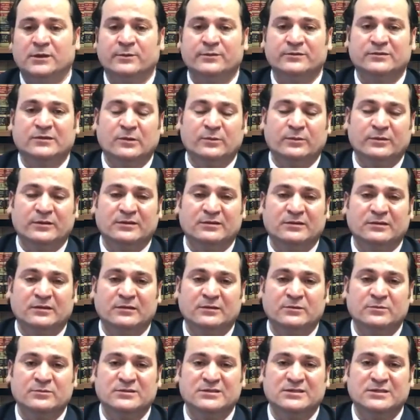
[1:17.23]
Ama tabii ki
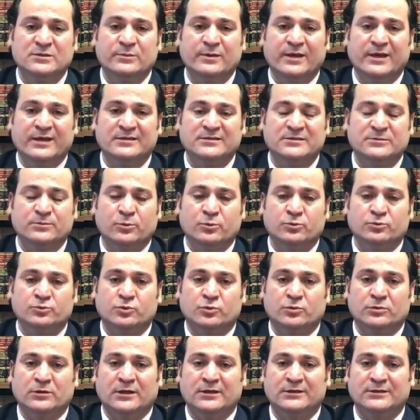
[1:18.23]
dediğimiz gibi ek
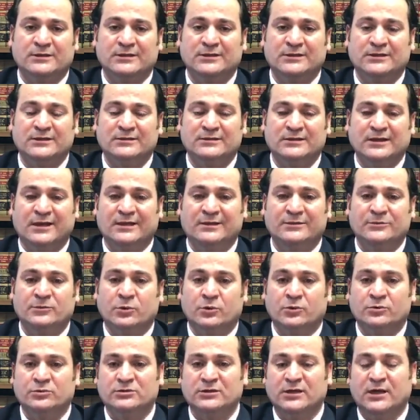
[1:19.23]
sponsorlardaki ideal
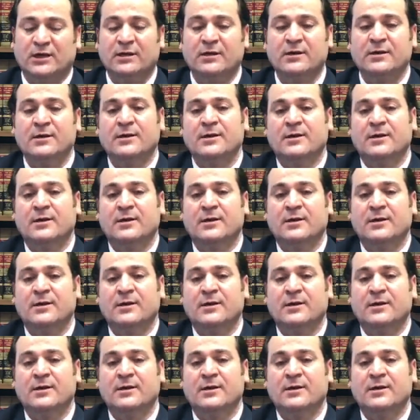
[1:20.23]
nokta